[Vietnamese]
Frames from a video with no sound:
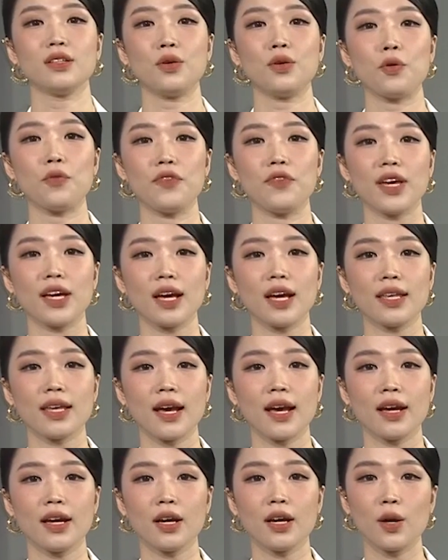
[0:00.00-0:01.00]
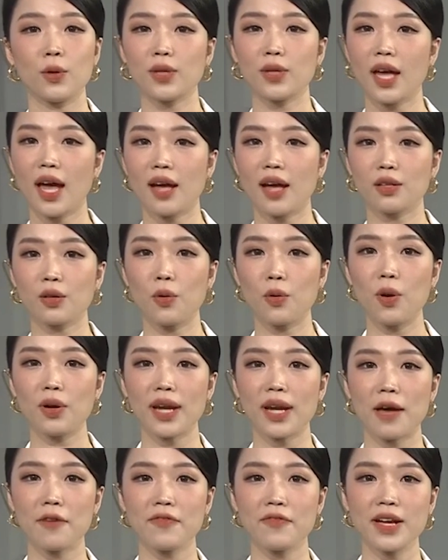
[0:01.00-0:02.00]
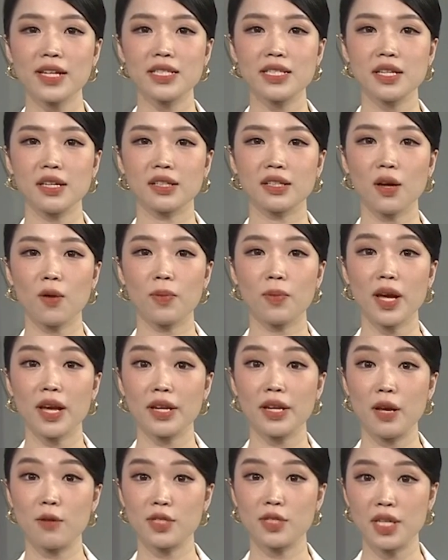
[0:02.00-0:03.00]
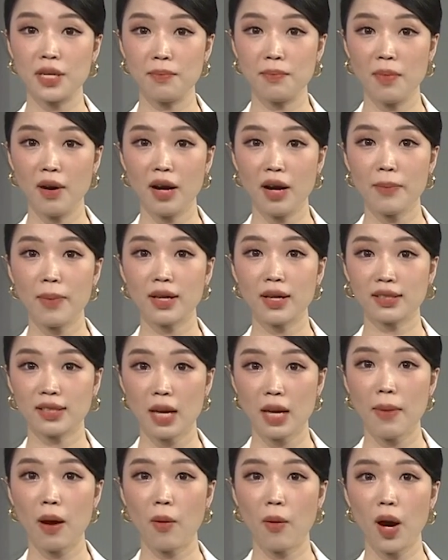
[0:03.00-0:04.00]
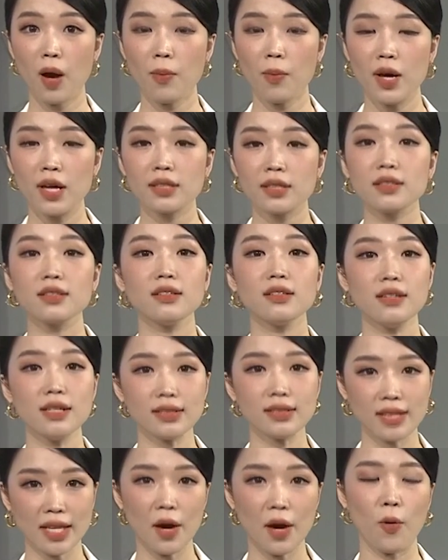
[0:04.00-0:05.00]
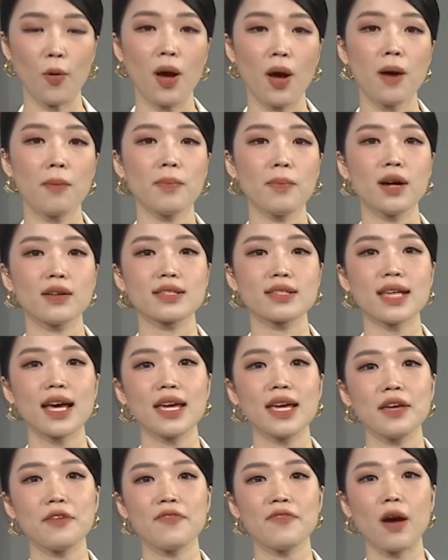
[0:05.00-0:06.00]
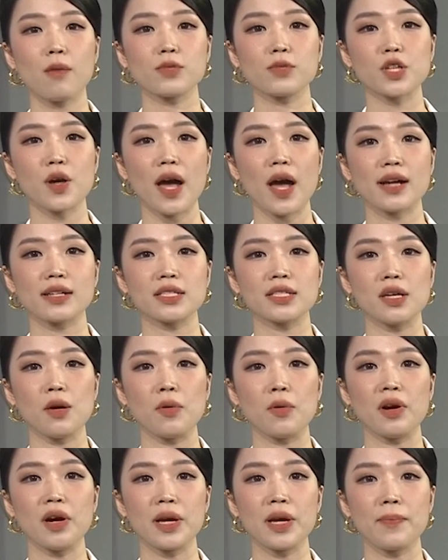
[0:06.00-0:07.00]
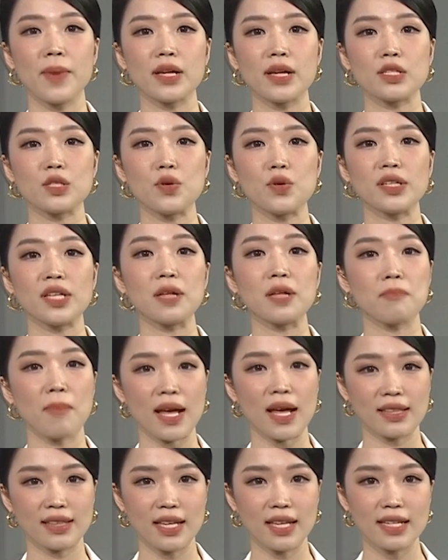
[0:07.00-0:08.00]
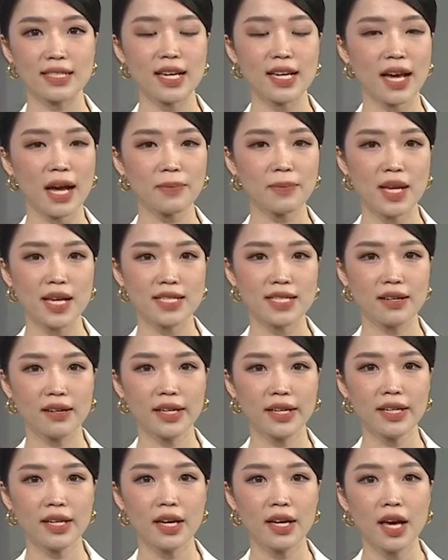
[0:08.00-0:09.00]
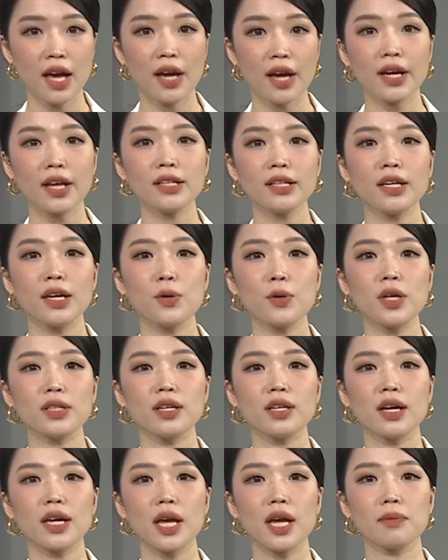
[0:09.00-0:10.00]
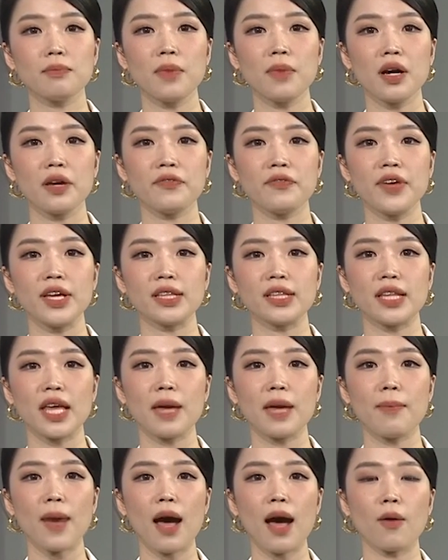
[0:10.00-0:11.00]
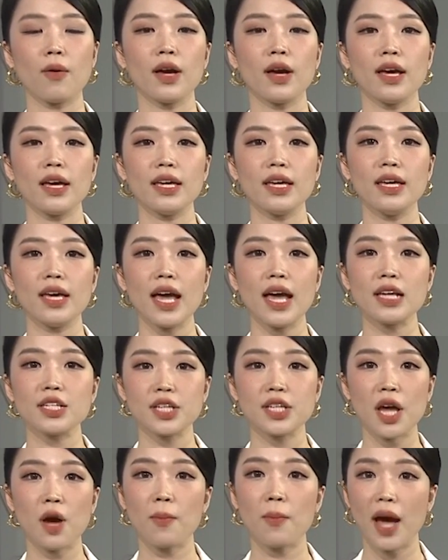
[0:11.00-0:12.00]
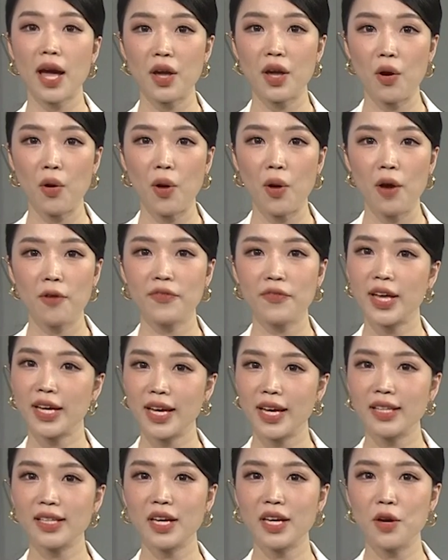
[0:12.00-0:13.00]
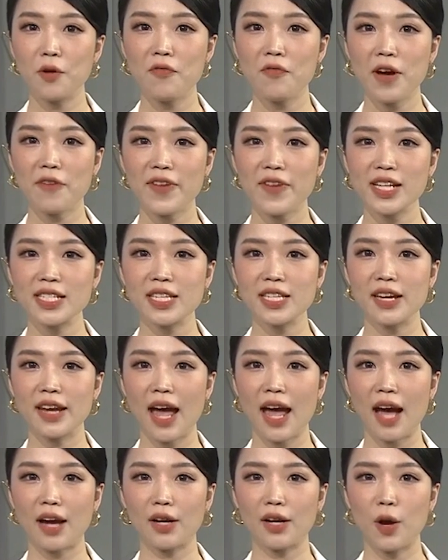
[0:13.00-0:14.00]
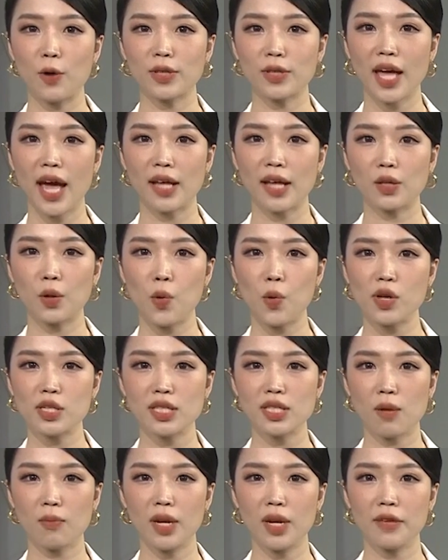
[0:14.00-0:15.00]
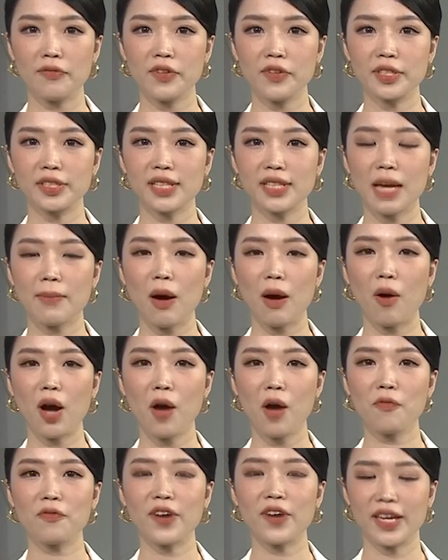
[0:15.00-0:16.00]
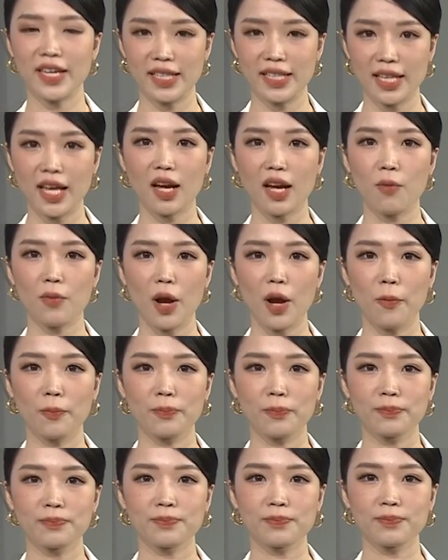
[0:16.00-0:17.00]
Thưa quý vị, các nhà nghiên cứu tại Hàn Quốc đã phát triển công nghệ điều trị mới bằng tế bào gốc từ nước tiểu, mở ra hy vọng cho hàng triệu người bệnh suy thận mạn tính trên khắp thế giới. Nghiên cứu được thực hiện bởi Viện Tế bào EHL Bio, viện nghiên cứu và phát triển hàng đầu tại Hàn Quốc trong lĩnh vực tế bào gốc và y tế cộng đồng.